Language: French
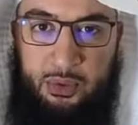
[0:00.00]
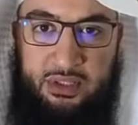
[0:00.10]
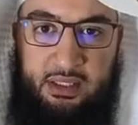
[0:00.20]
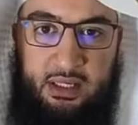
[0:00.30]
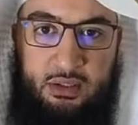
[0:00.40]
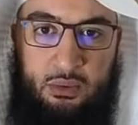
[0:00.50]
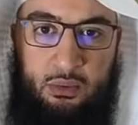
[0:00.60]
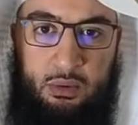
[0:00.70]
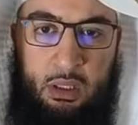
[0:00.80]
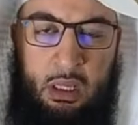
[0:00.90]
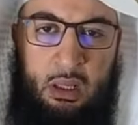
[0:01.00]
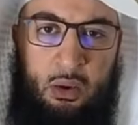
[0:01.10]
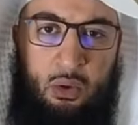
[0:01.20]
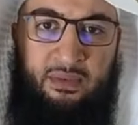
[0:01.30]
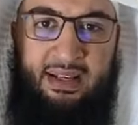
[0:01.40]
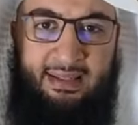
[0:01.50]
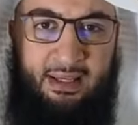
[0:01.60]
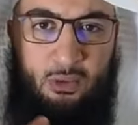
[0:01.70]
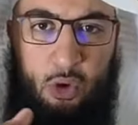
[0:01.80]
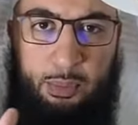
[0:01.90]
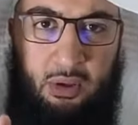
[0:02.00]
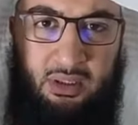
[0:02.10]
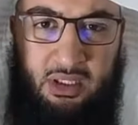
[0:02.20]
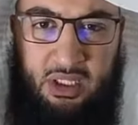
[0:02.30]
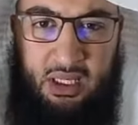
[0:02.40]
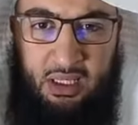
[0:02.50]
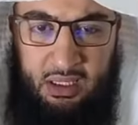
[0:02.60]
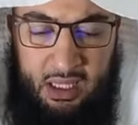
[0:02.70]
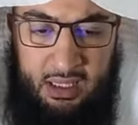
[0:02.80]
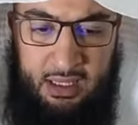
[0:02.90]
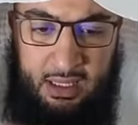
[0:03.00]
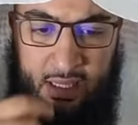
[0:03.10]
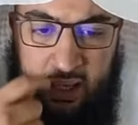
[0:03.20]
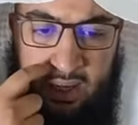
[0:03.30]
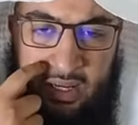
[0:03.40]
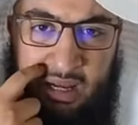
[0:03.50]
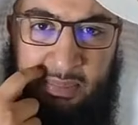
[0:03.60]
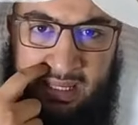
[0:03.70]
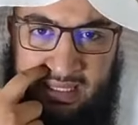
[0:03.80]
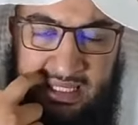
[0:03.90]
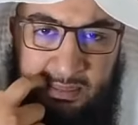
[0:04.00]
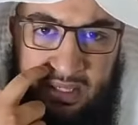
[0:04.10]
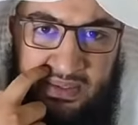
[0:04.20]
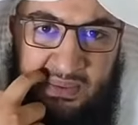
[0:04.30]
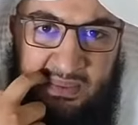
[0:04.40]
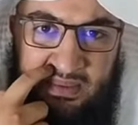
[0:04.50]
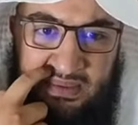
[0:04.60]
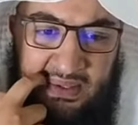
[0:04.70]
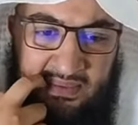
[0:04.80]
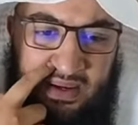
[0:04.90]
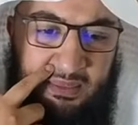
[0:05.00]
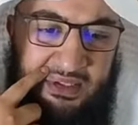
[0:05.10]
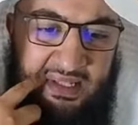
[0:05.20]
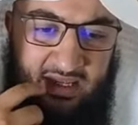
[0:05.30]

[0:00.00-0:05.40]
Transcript: poser une question. Euh, on va essayer de reprendre, Inch'Allah, euh, la participation. Parce que vraiment,